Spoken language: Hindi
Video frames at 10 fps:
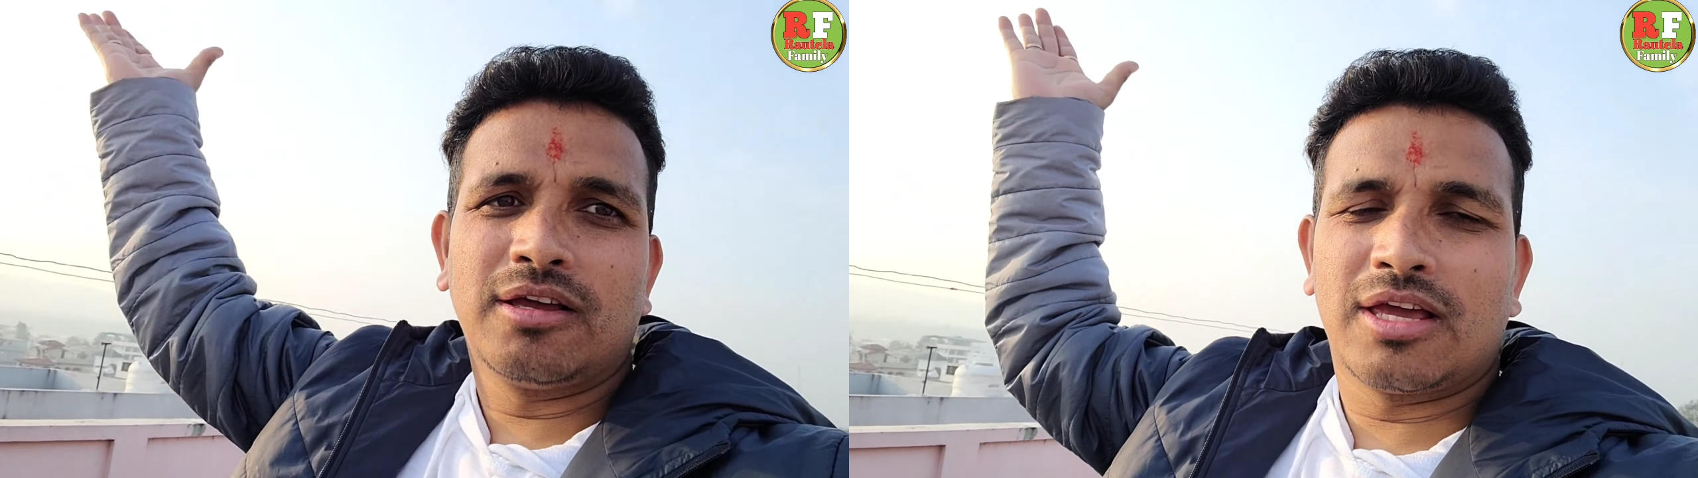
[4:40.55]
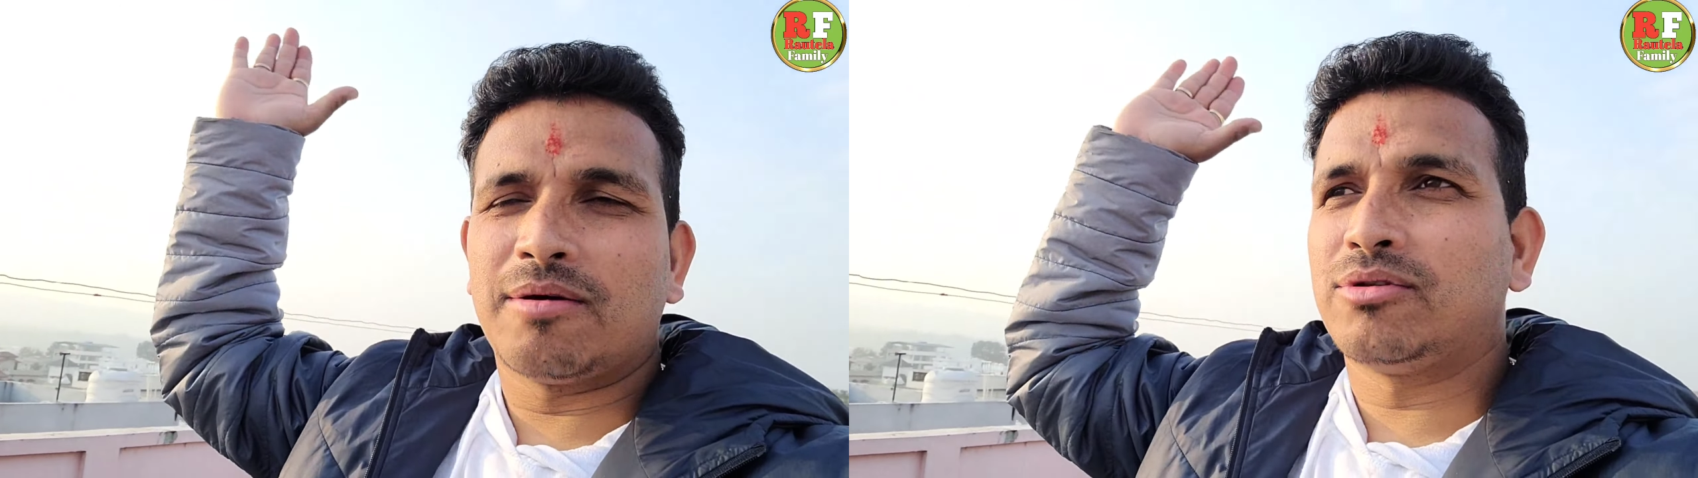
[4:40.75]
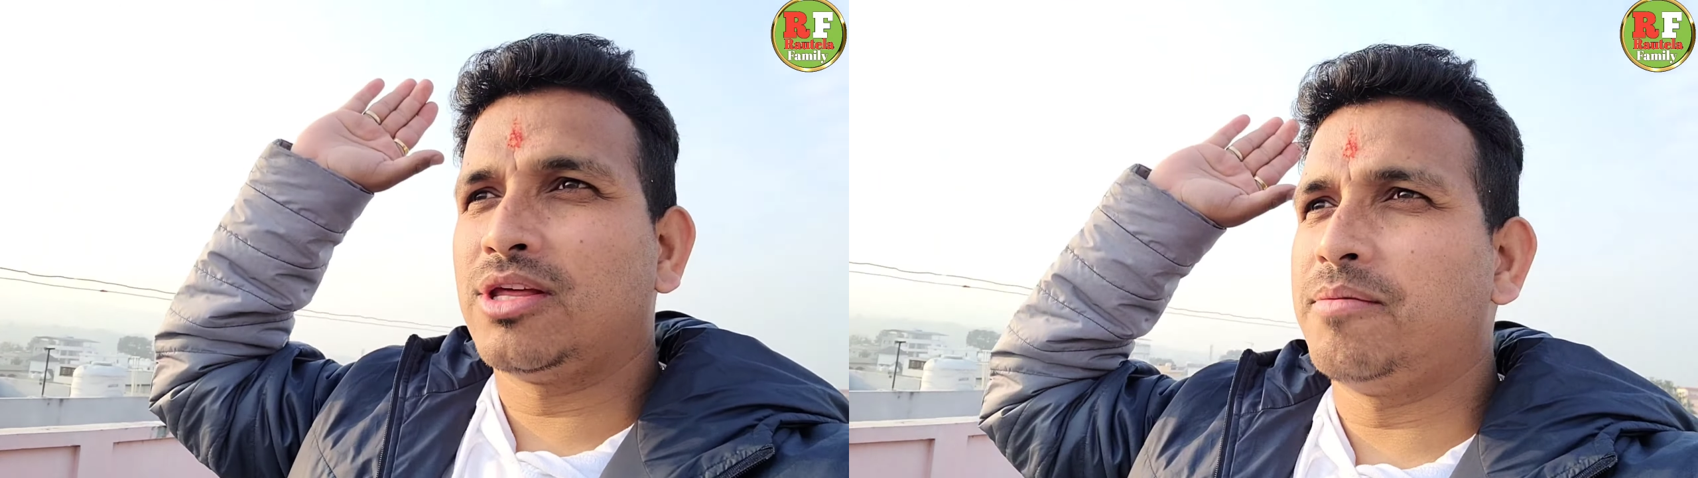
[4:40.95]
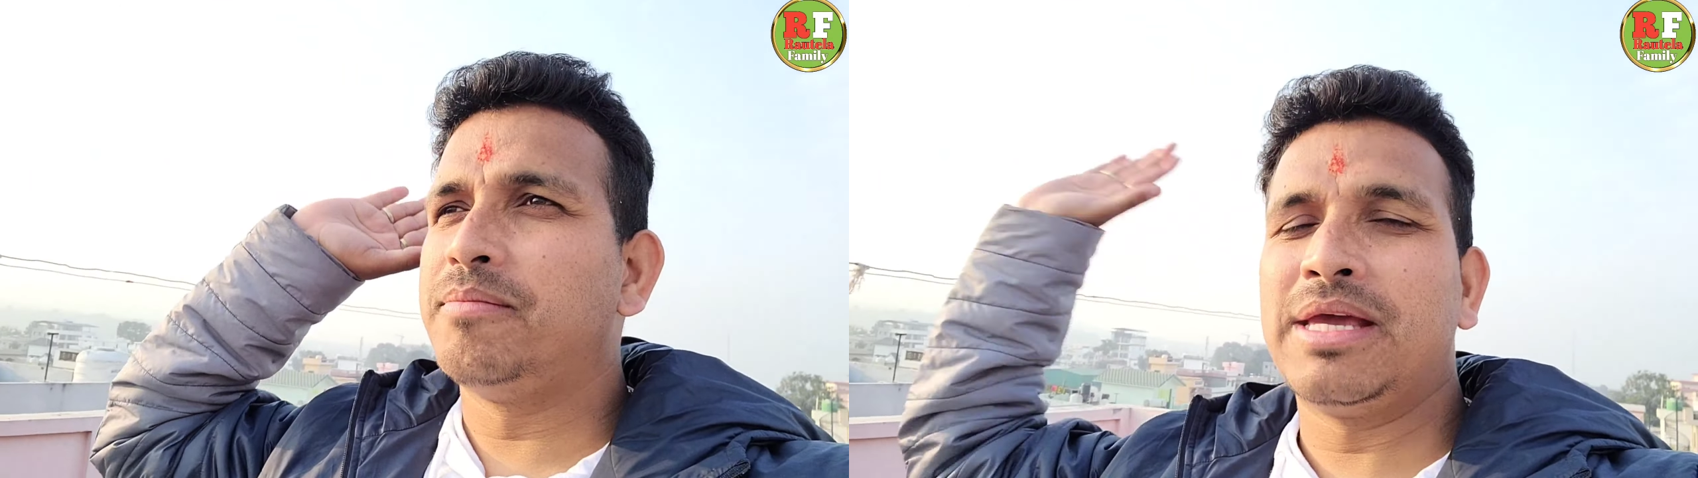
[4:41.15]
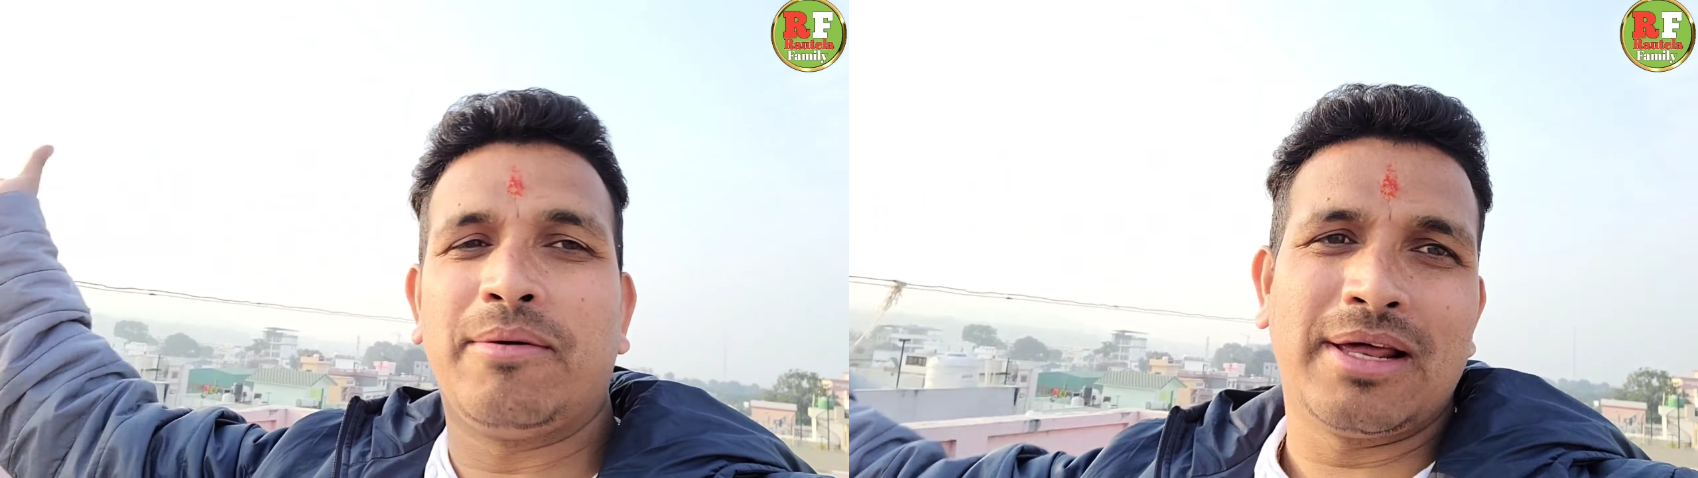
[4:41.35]
क्या बोलते हैं
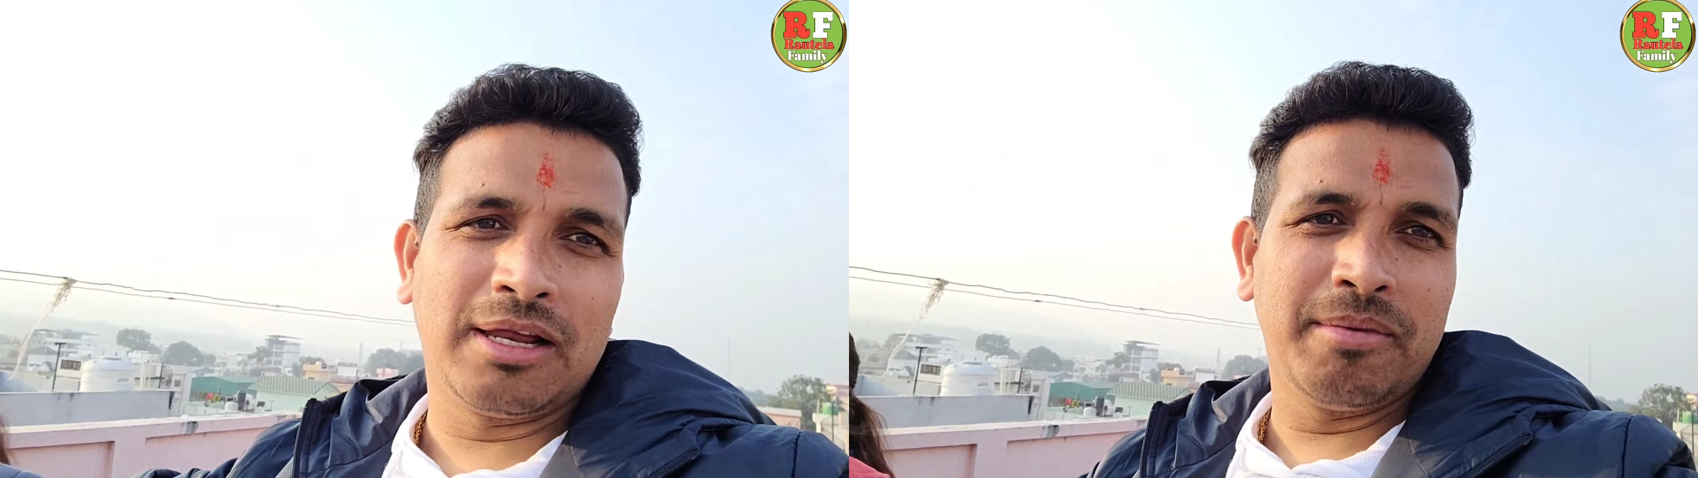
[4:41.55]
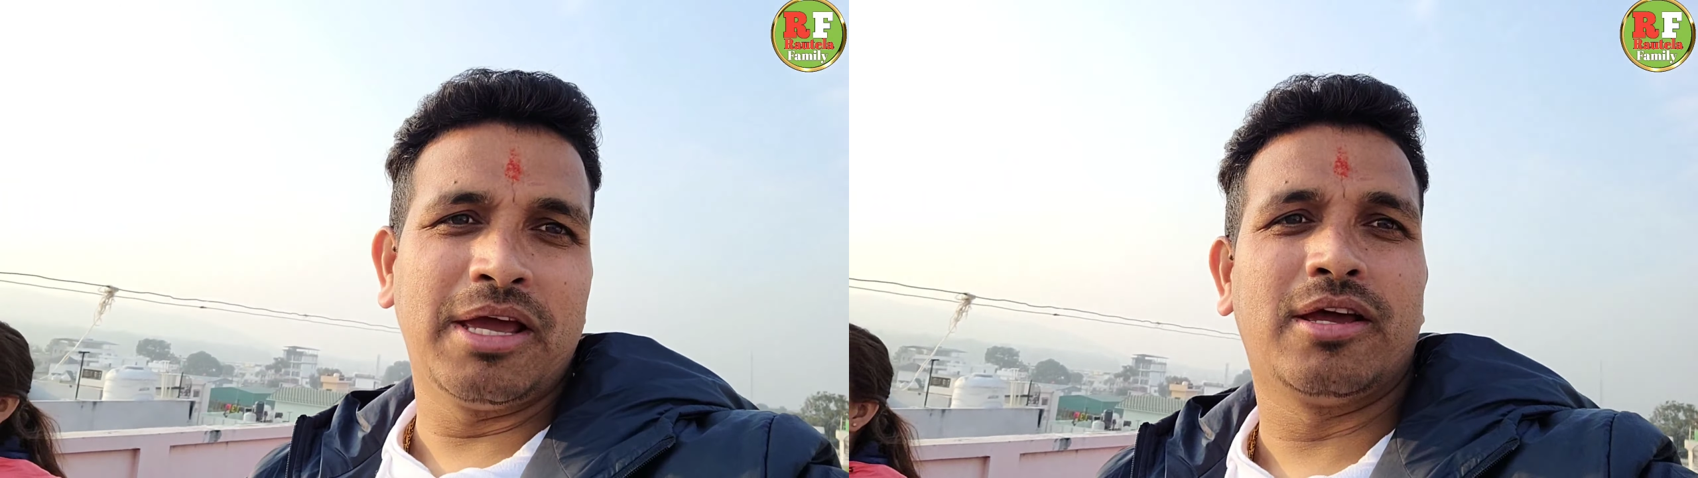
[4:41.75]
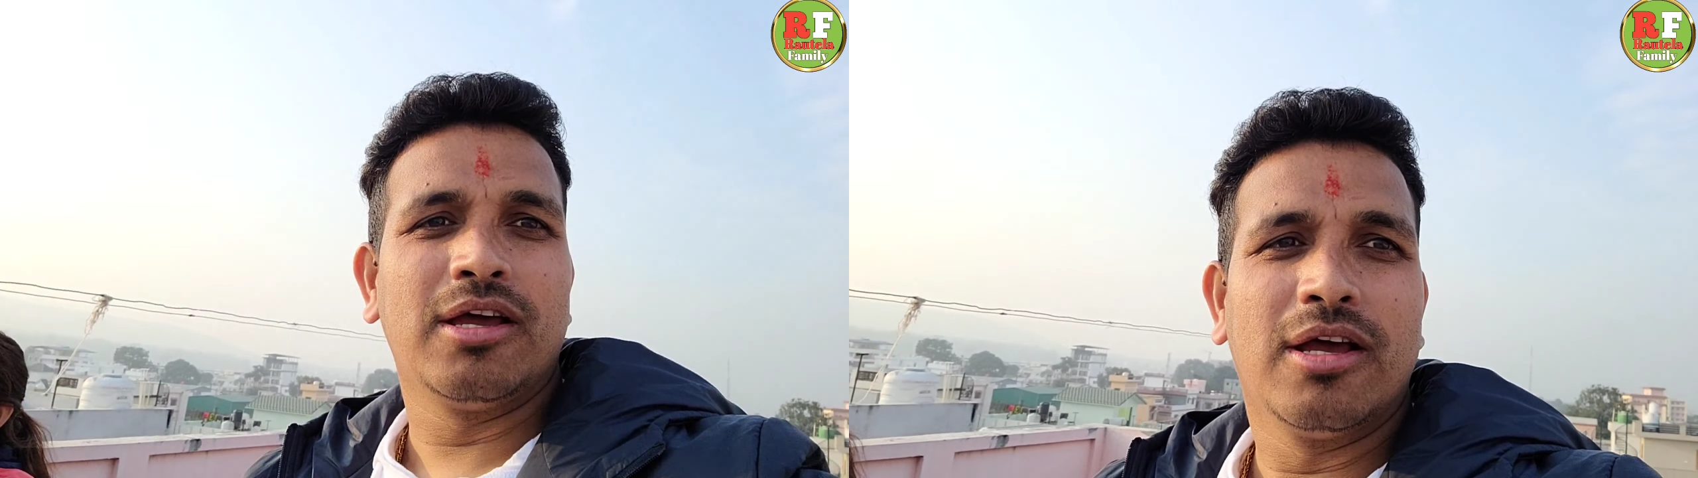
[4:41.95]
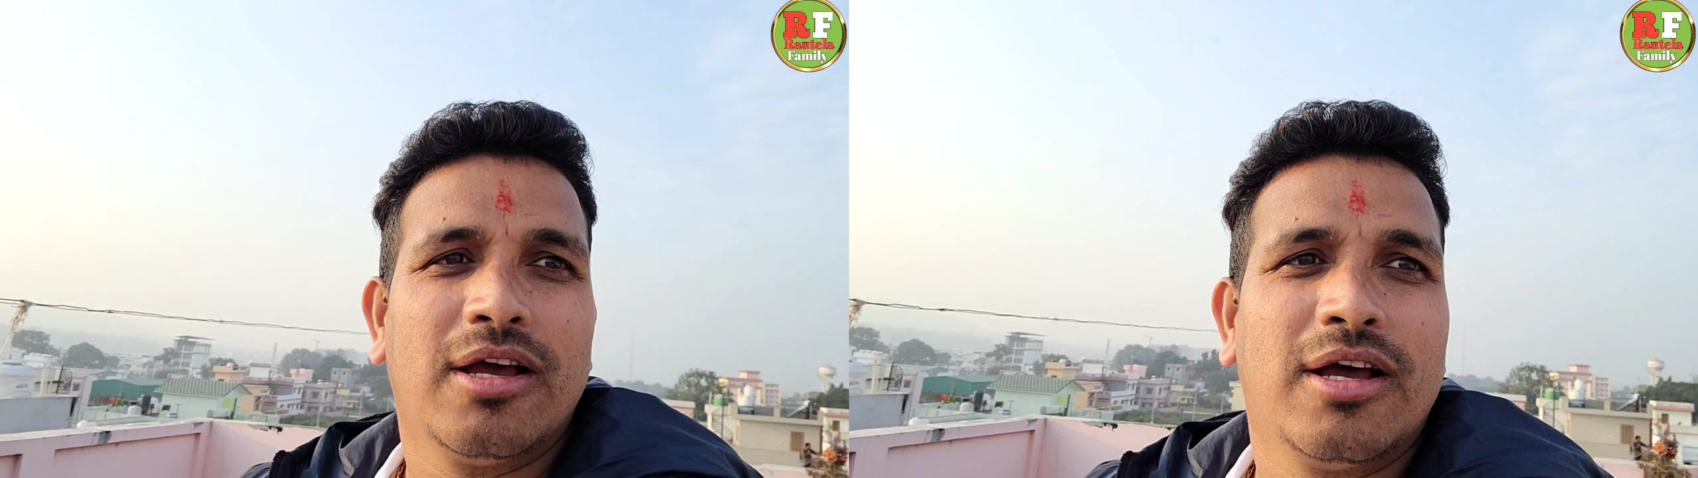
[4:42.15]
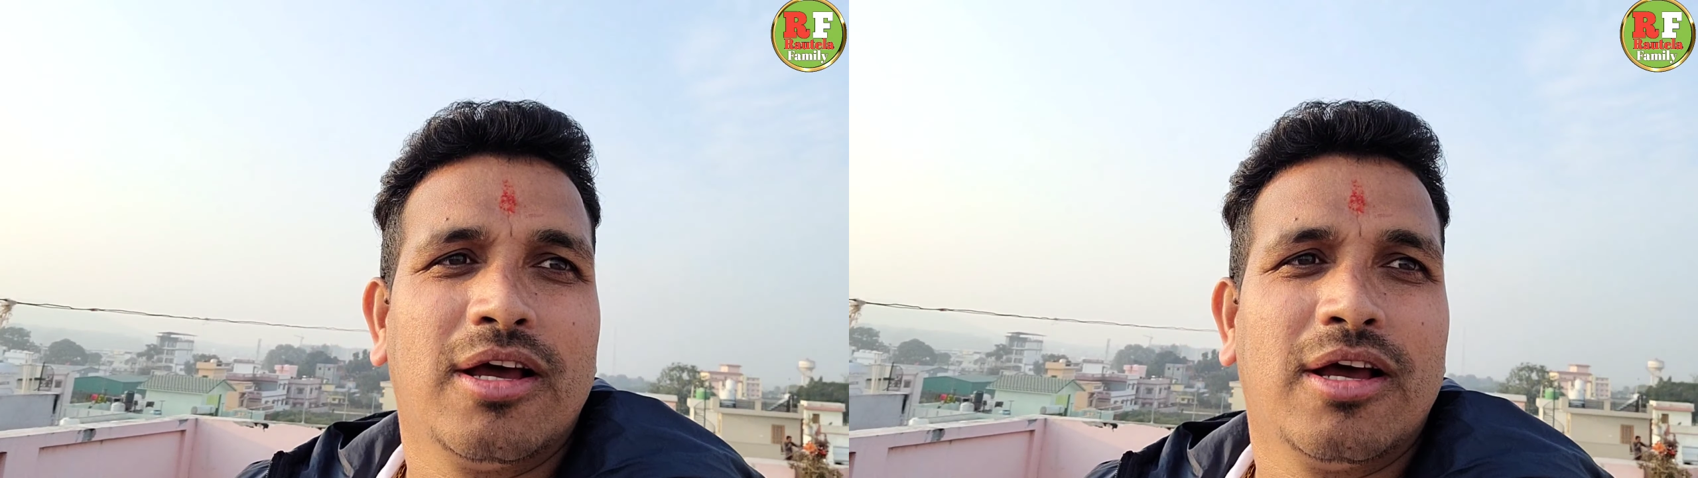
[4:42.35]
मियाँ वाला में ये